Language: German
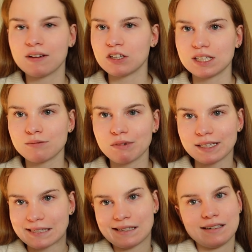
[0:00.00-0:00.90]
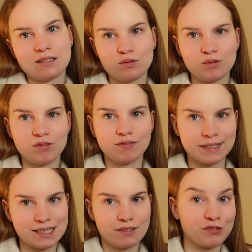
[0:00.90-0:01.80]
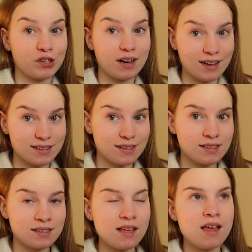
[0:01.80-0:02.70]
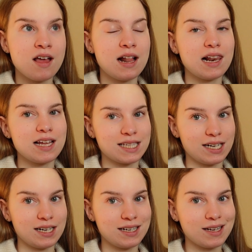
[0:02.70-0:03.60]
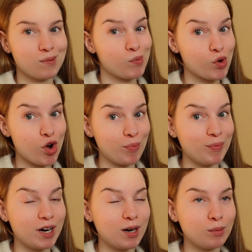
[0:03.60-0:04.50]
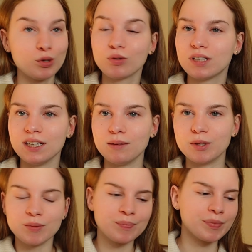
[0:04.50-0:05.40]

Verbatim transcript: werde euch jetzt mal erzählen, so was ich für Classes letztendlich bekommen habe und nehme.